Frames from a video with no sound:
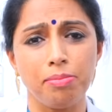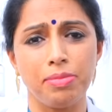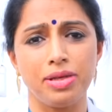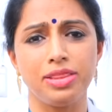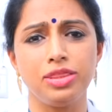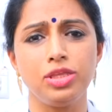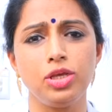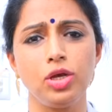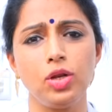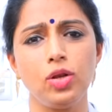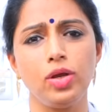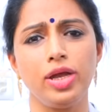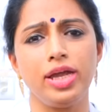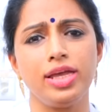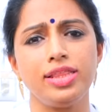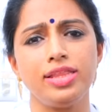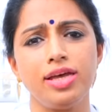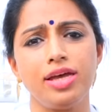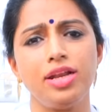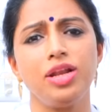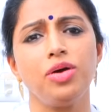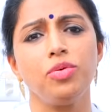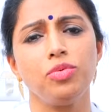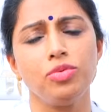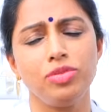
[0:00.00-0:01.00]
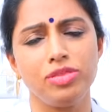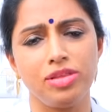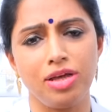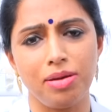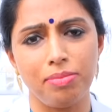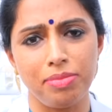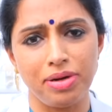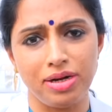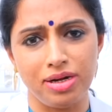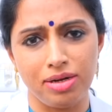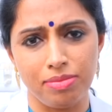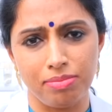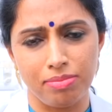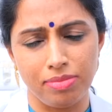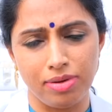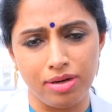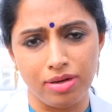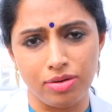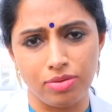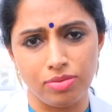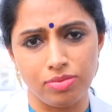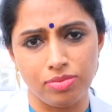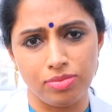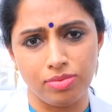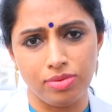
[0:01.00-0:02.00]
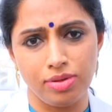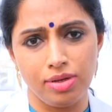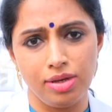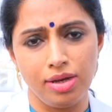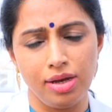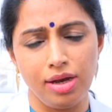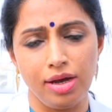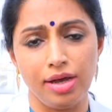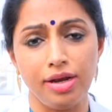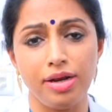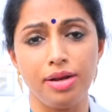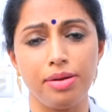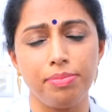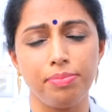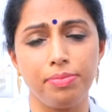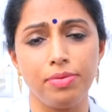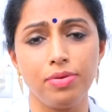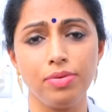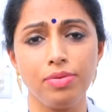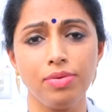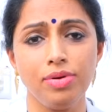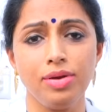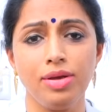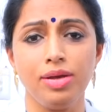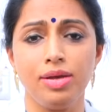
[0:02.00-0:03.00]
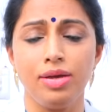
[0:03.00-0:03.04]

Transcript: మధ్యలో ఏదైనా ఉందా మేడం మాకు అన్నప్పుడు